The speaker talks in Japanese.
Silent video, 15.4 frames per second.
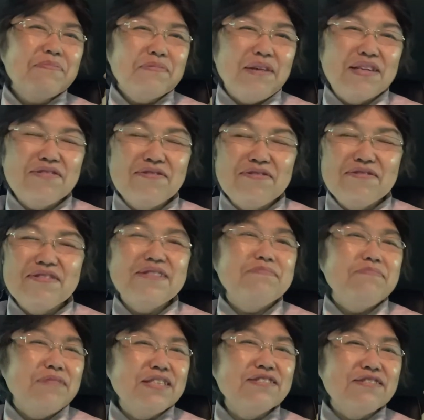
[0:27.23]
あの、
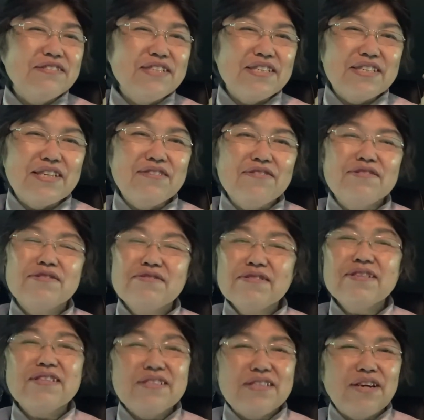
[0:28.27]
見るんですけど、その
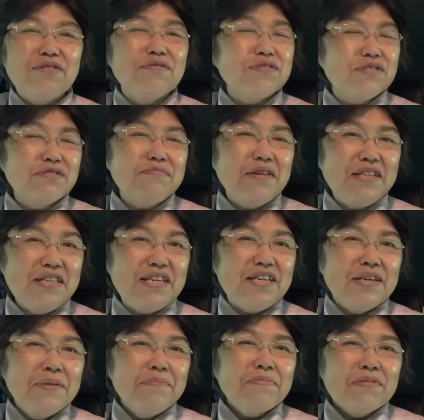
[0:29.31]
時にね、おすすめに、
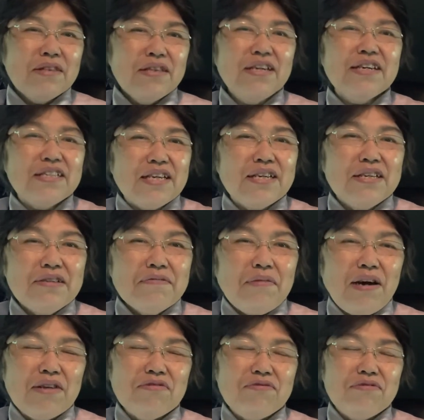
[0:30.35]
なんかね、
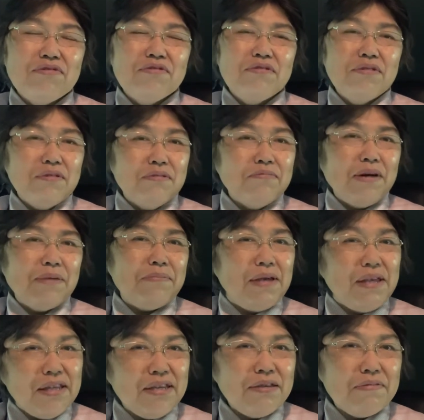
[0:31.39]
あの、まあ、
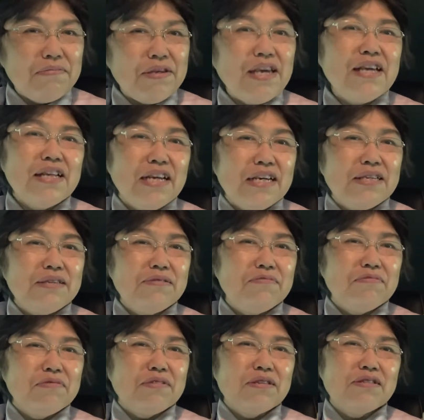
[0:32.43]
目に見えない、
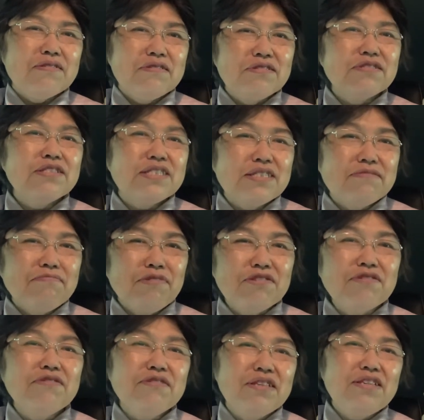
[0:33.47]
そういうも
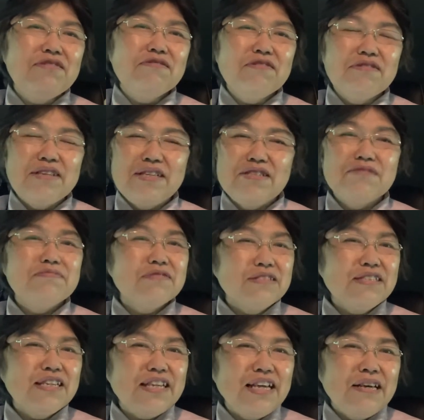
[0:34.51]
のっていうのをね、自分
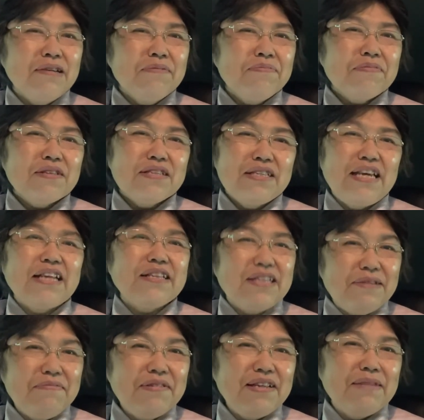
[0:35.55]
でね、やっ
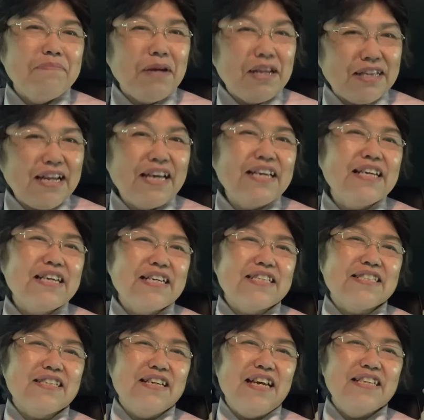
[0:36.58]
てみて、まあ、体
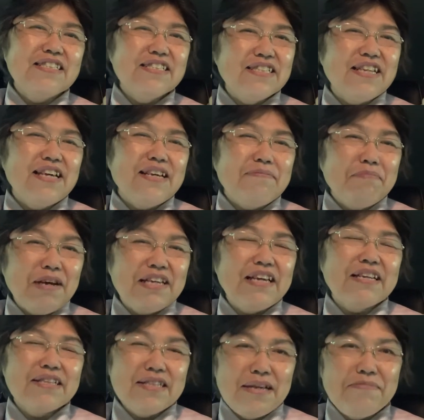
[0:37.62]
験して、まあ、
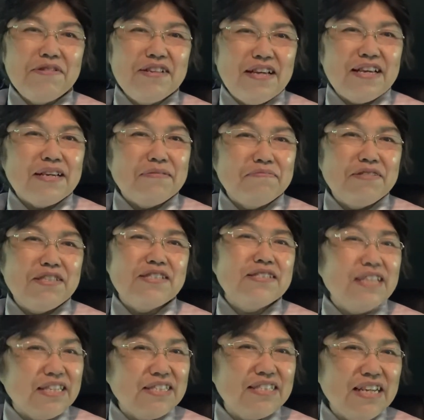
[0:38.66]
やってみて、
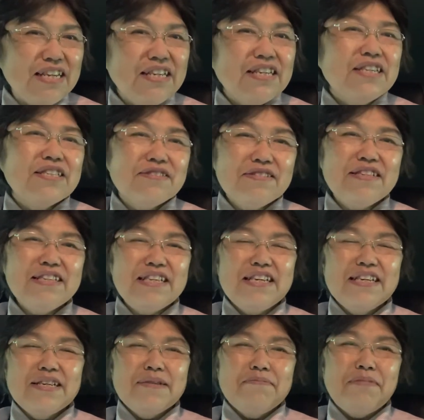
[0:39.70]
実践して、それで
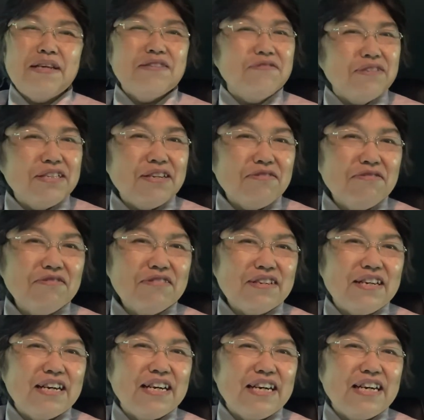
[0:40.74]
ね、まあ、どういった効
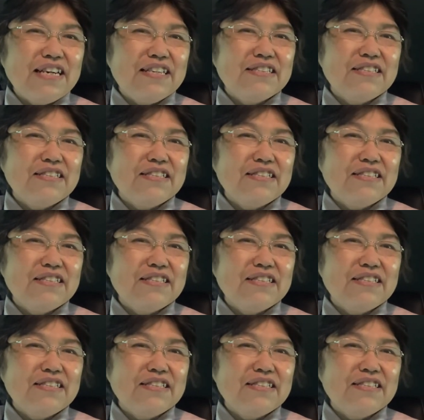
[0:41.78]
果が